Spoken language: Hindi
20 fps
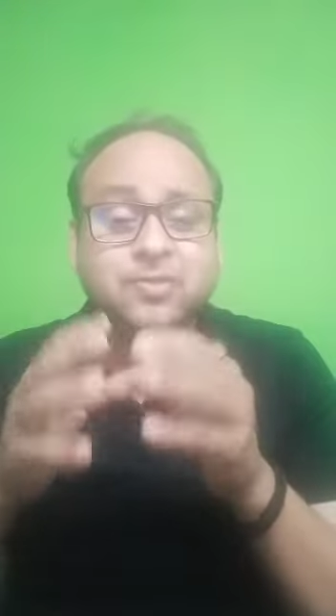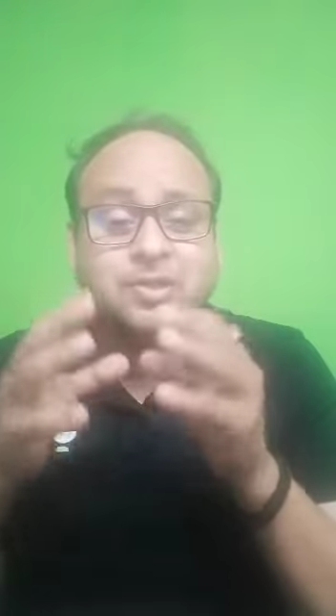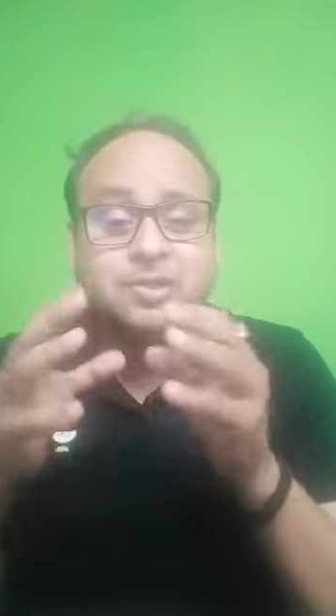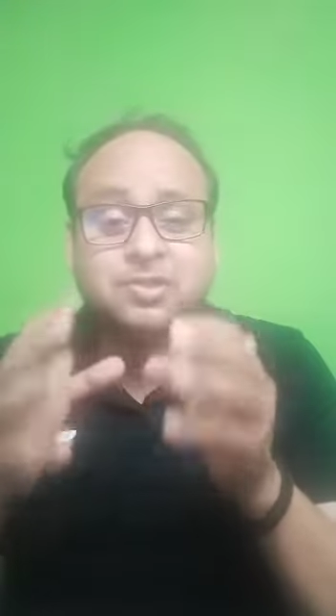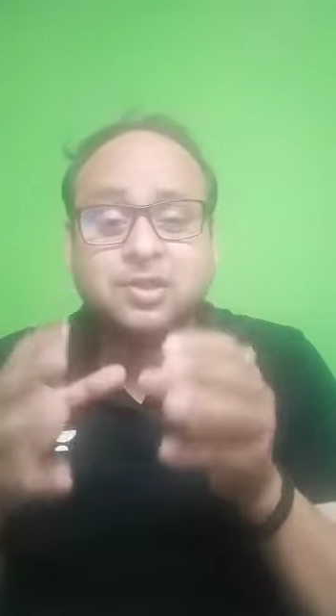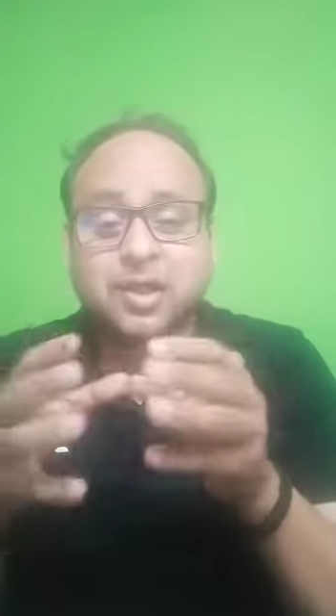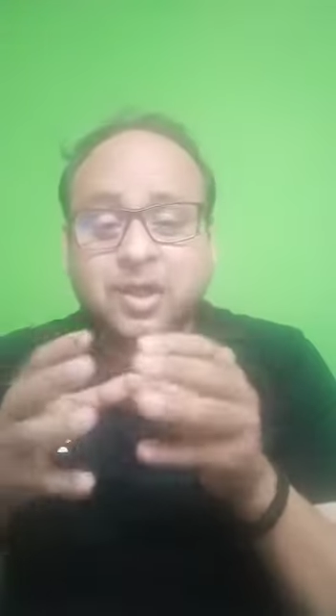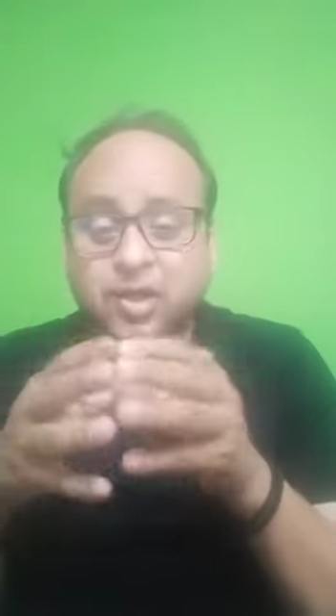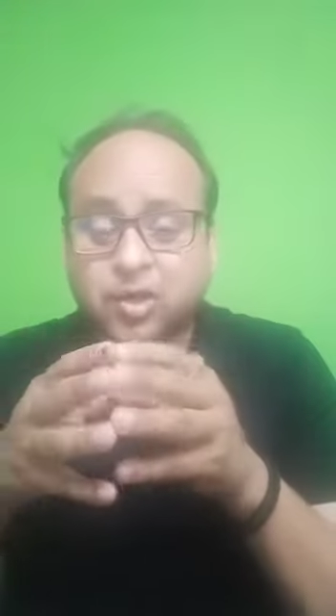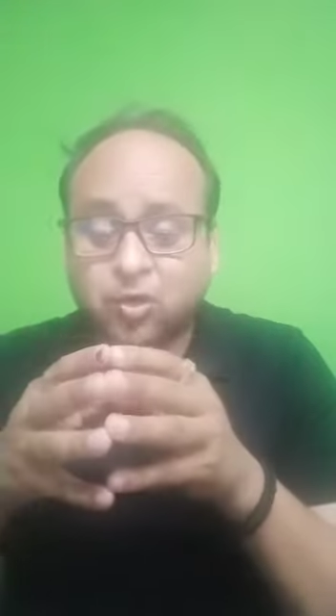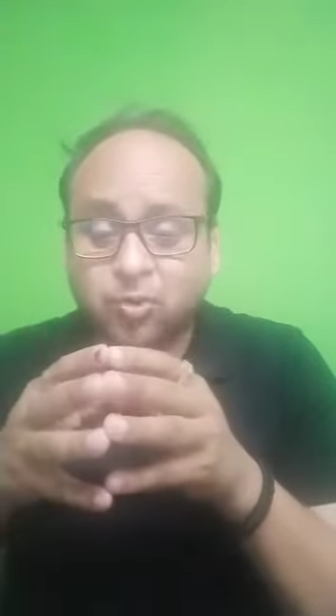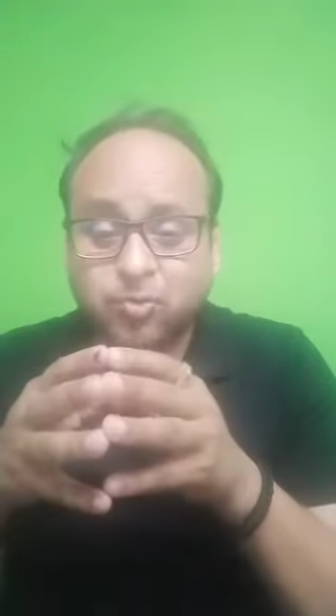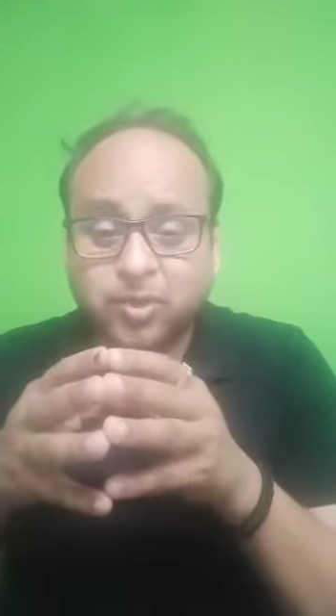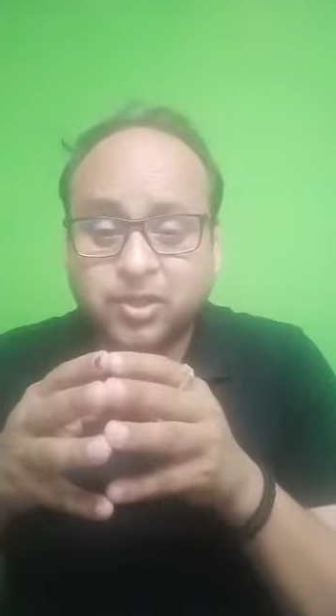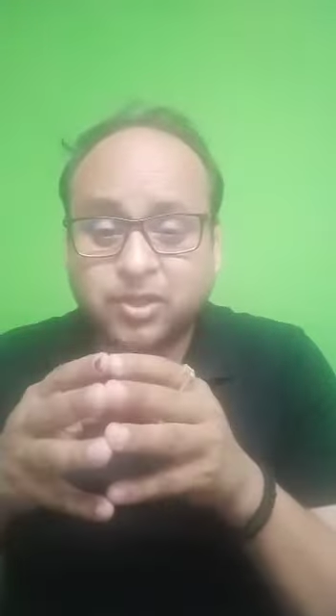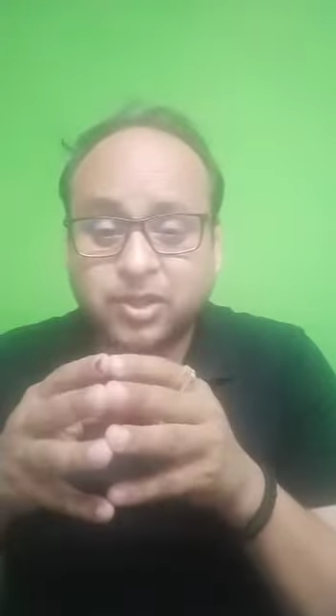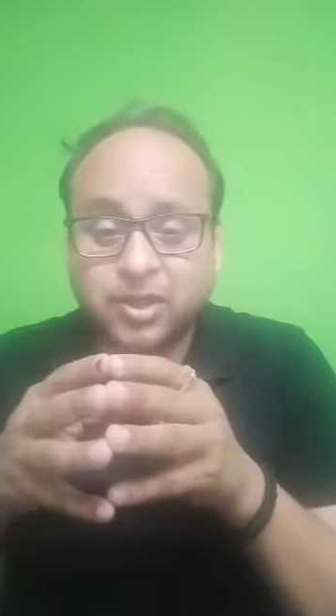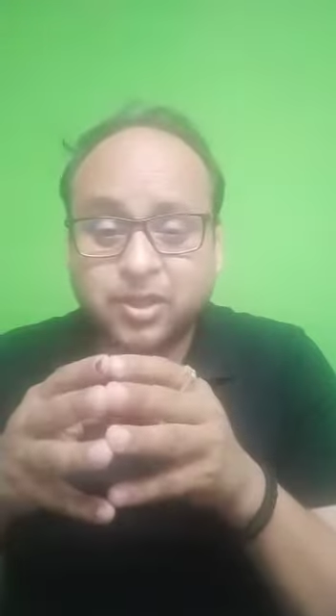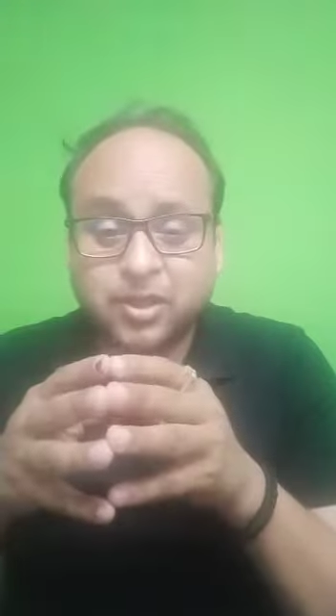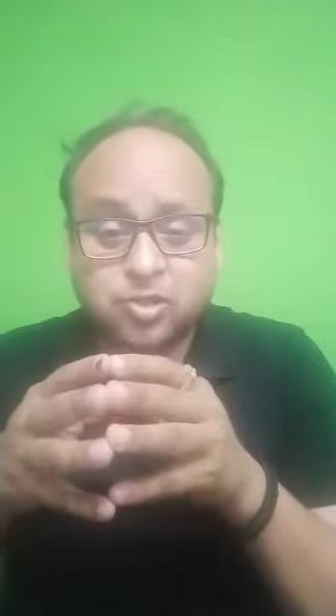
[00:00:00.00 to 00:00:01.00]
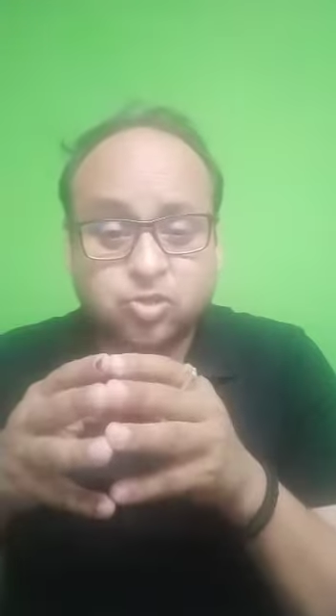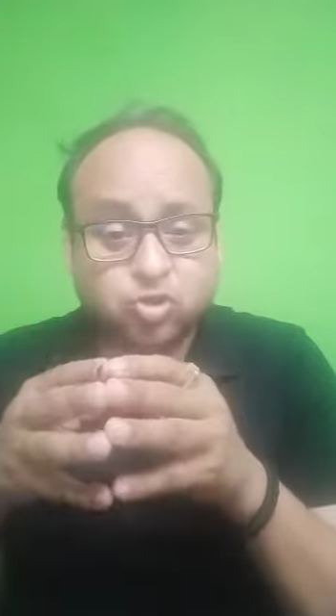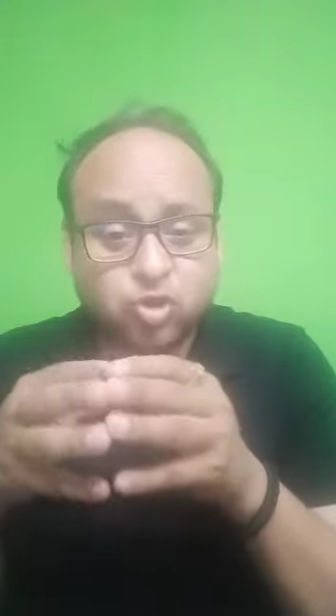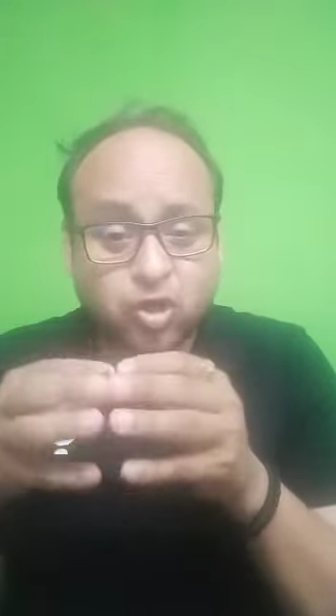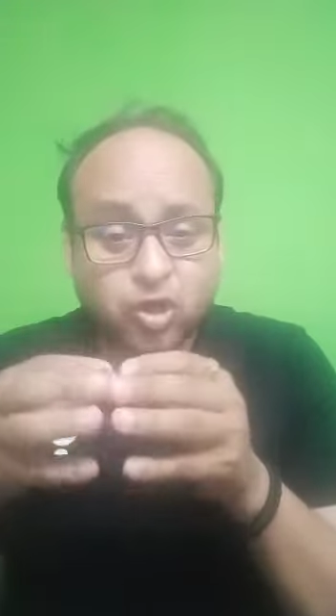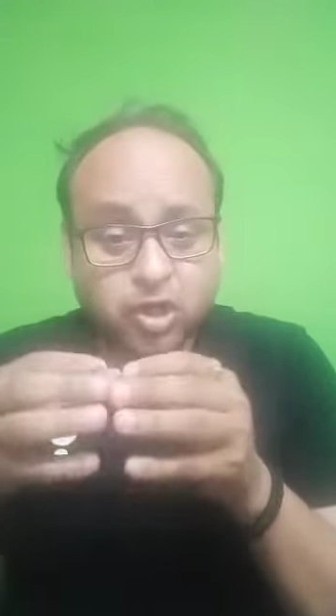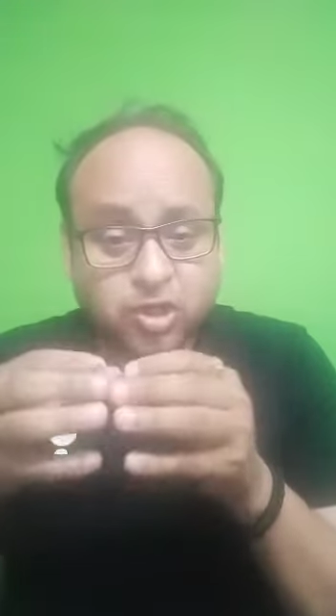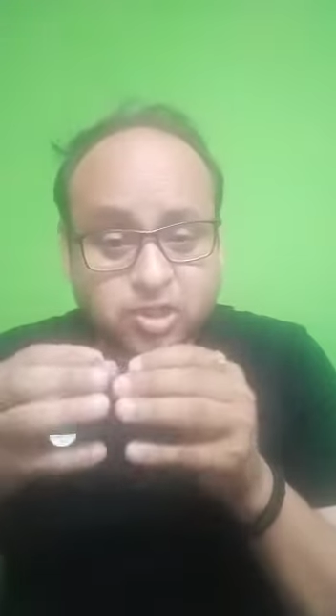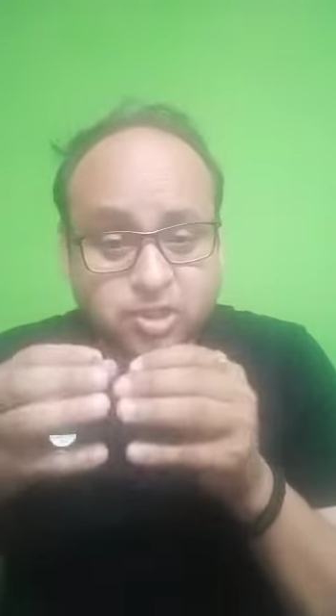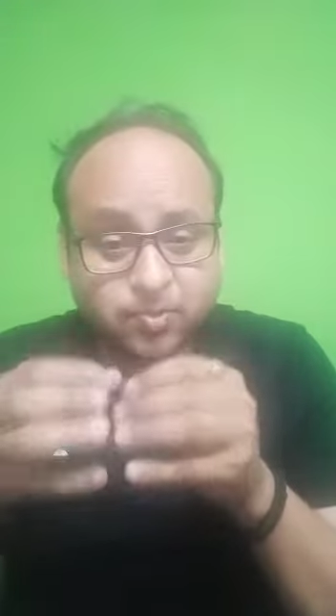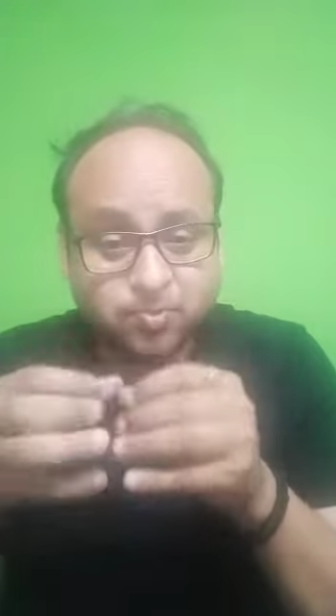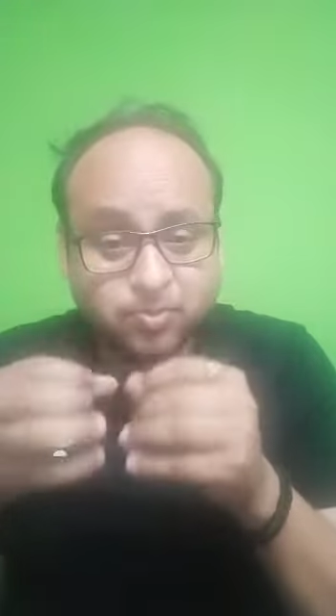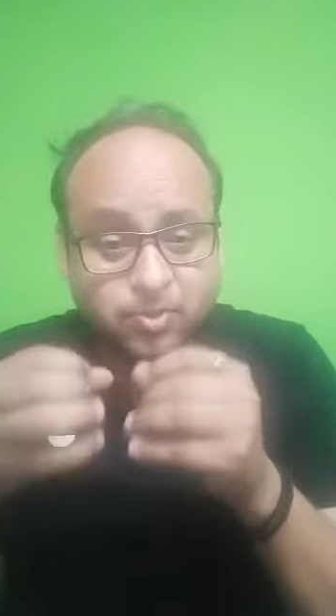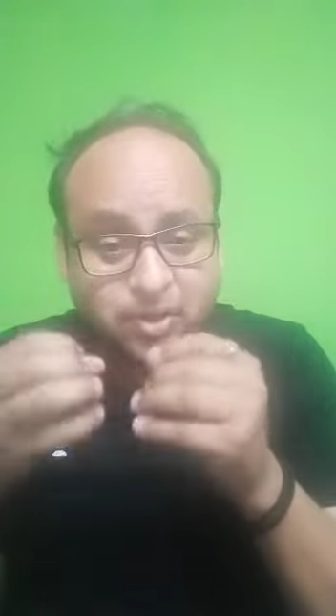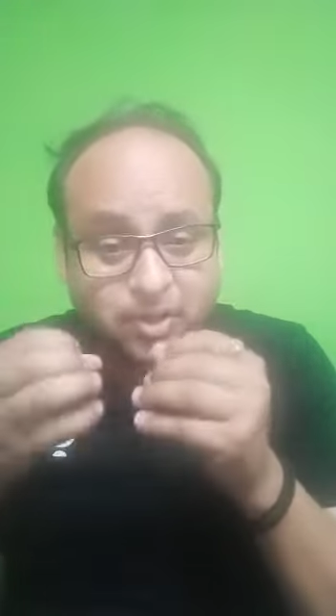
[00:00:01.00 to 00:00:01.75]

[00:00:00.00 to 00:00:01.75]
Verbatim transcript: दस लाख रुपये तक के स्कॉलरशिप